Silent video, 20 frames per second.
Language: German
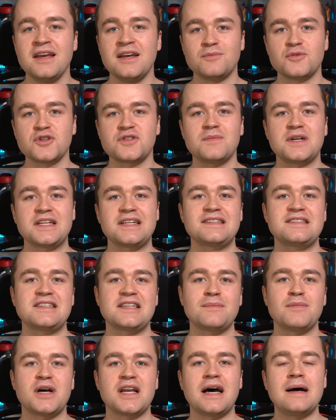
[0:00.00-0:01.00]
Muss man jetzt
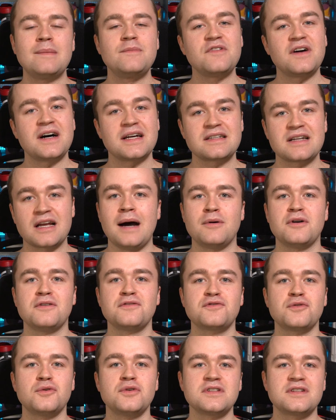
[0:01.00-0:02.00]
hier mal abwarten, aber
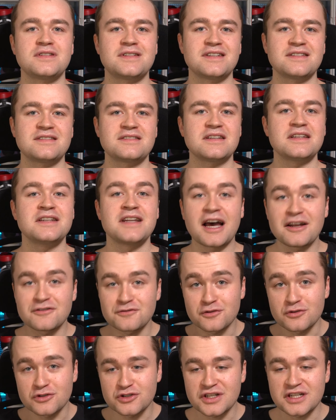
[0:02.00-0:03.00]
aufgrund des in
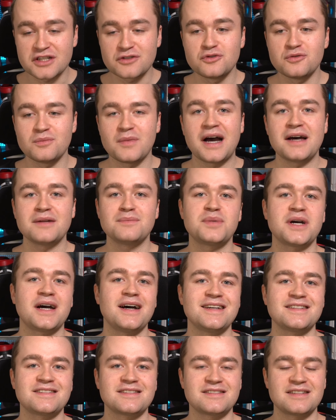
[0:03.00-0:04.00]
Anführungsstrichen humanen
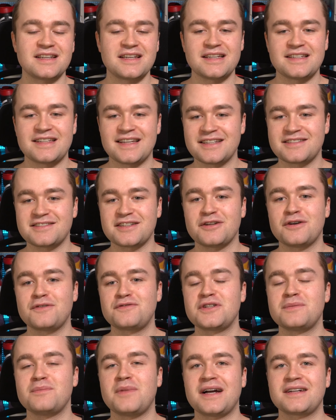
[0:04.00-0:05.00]
Preises, der hier derzeit auf
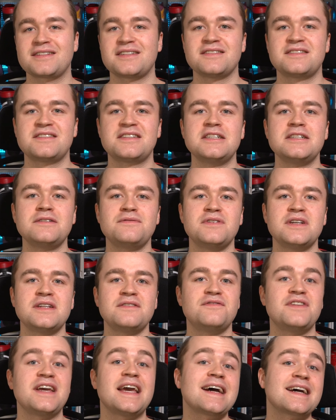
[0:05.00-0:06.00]
dem Markt erzielt
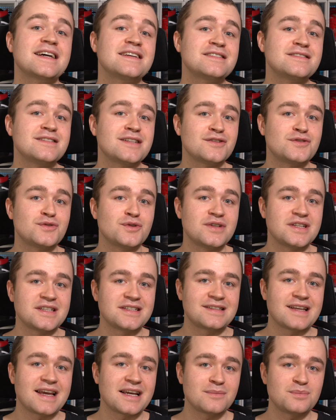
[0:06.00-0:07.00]
wird, wäre es
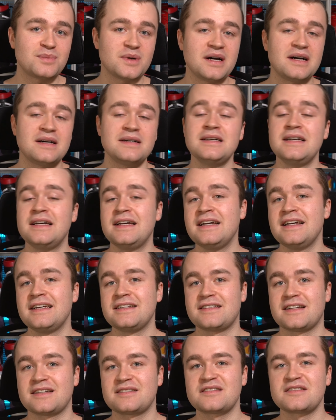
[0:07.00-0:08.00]
natürlich denkbar,
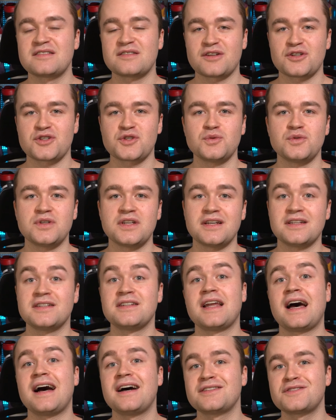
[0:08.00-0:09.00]
dass dieser Schuh hier in
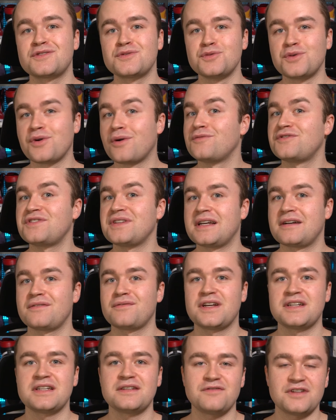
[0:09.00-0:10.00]
naher Zukunft
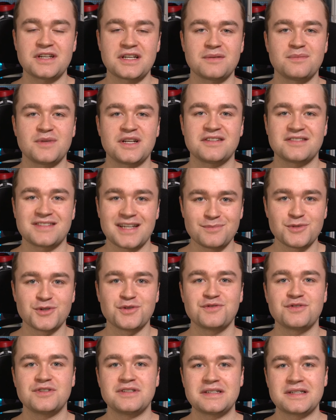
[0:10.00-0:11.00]
irgendwann den Weg in meine
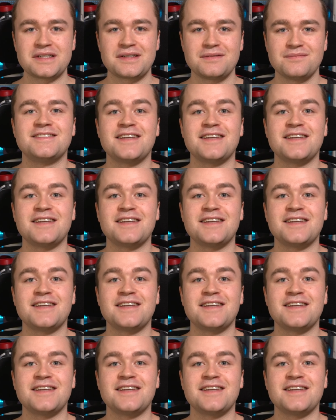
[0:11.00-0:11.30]
Sammlung findet.